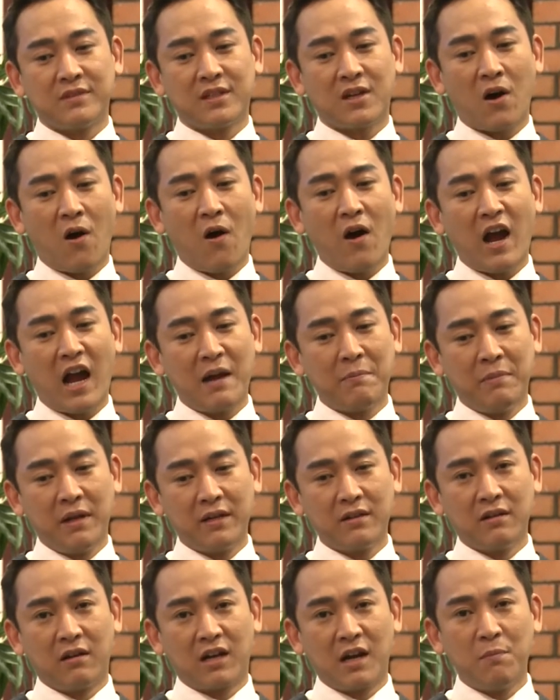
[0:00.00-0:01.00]
khó ai
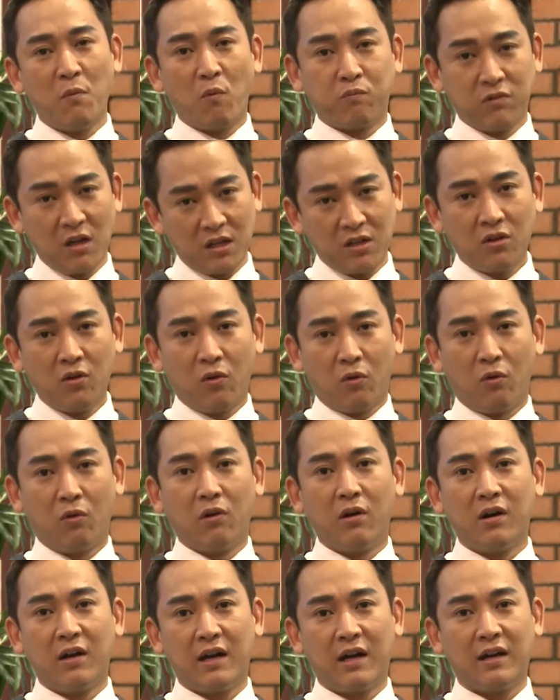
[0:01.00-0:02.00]
biết được cái mục đích
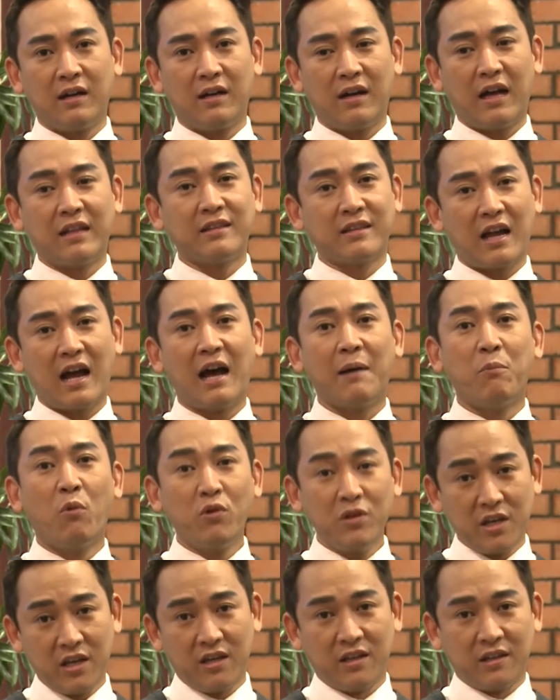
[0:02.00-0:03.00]
của anh ta
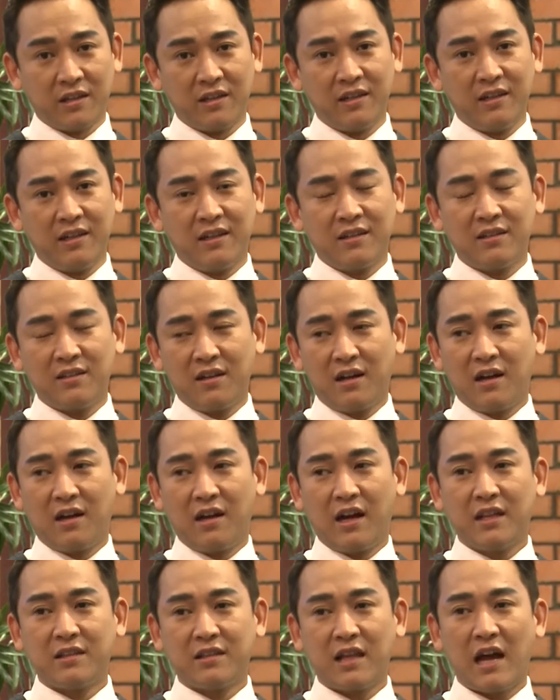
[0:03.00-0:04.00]
muốn gì à,
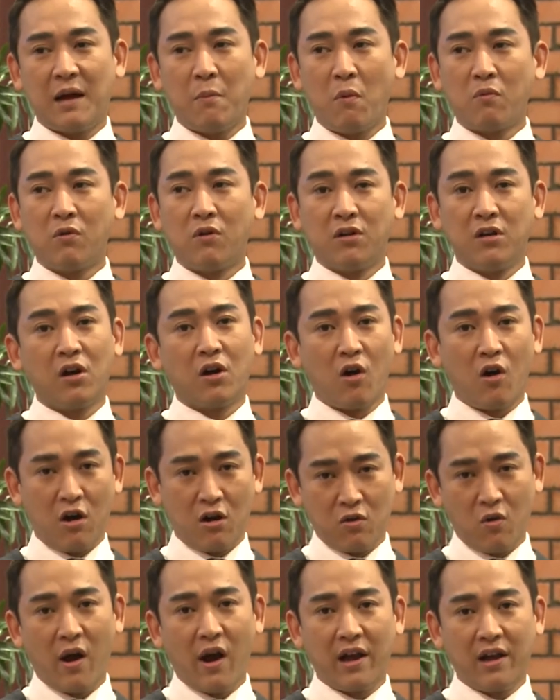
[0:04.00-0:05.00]
anh ta một người rất là
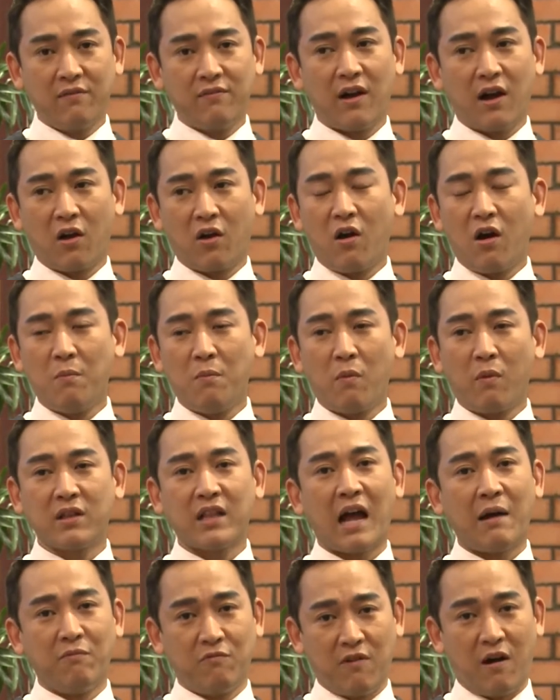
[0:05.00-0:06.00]
khó đoán và có một cái
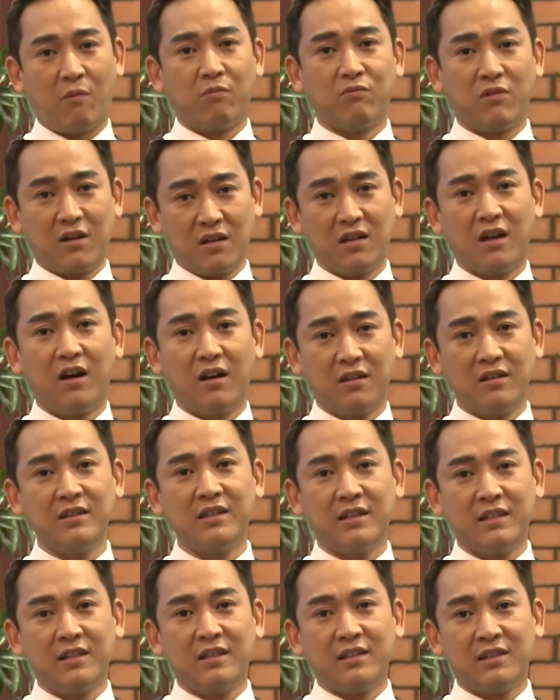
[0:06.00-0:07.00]
tham vọng rất lớn
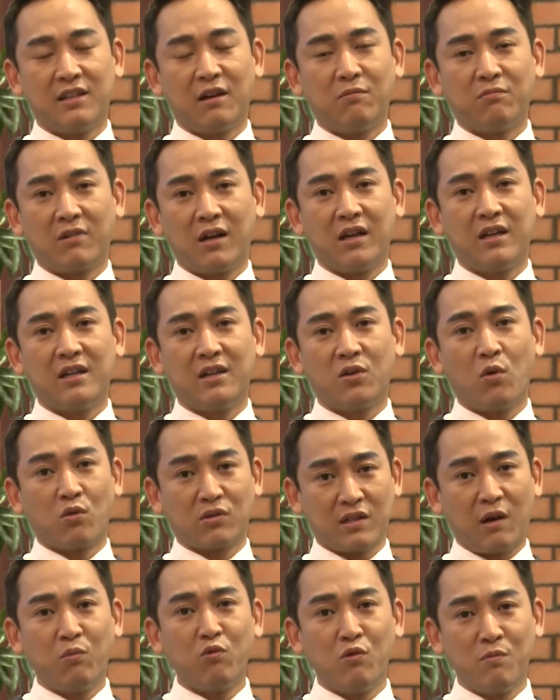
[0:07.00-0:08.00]
trong cái cuộc
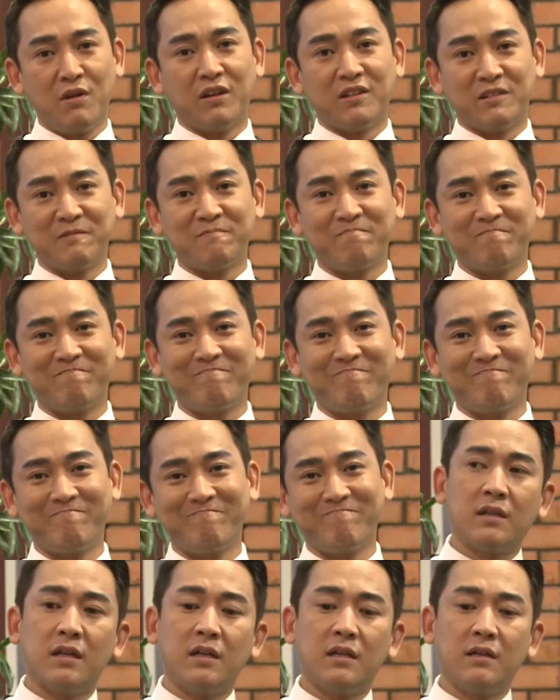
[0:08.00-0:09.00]
sống của mình
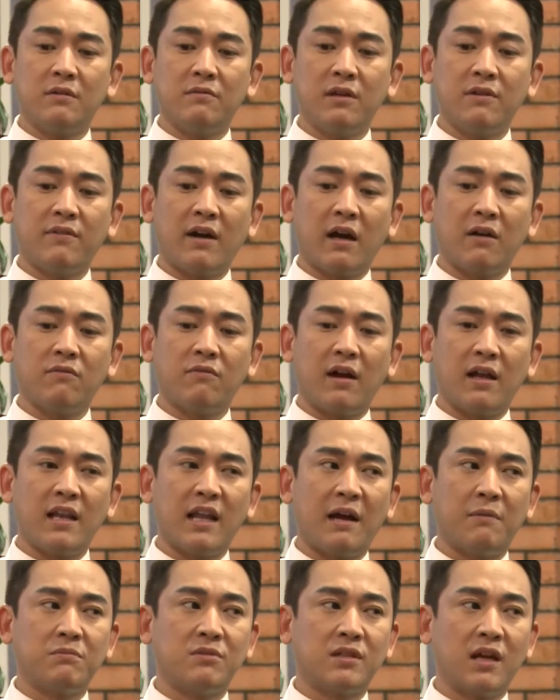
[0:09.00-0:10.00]
thì vĩ văn phải
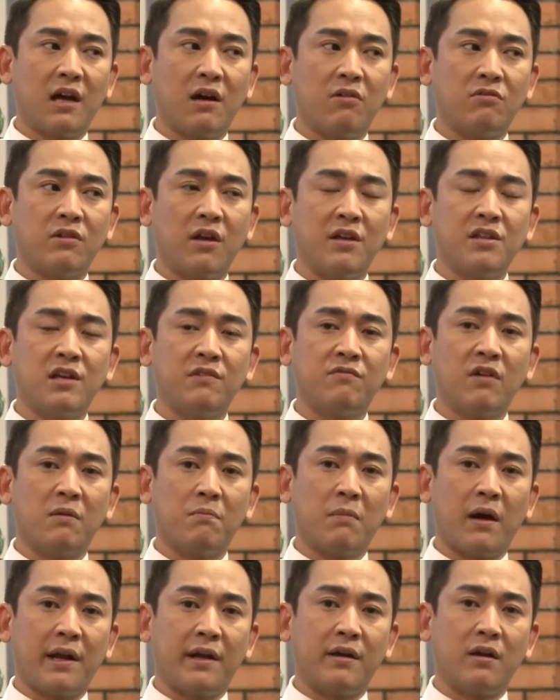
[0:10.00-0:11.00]
làm sao để nhân vật
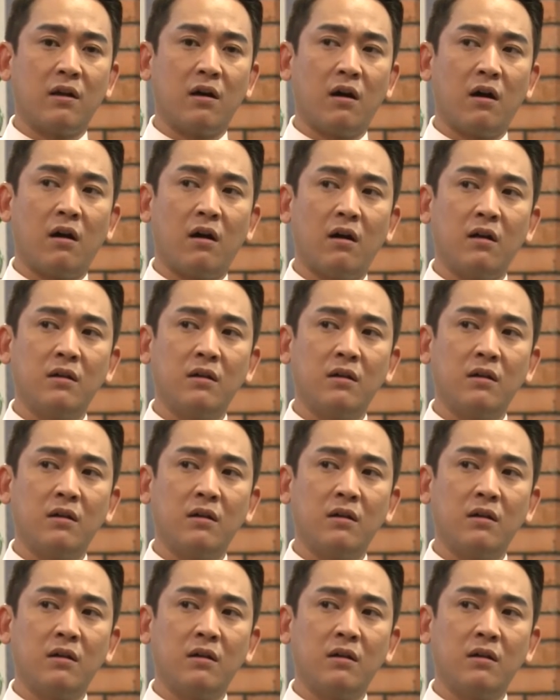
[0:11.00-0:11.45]
mạnh nó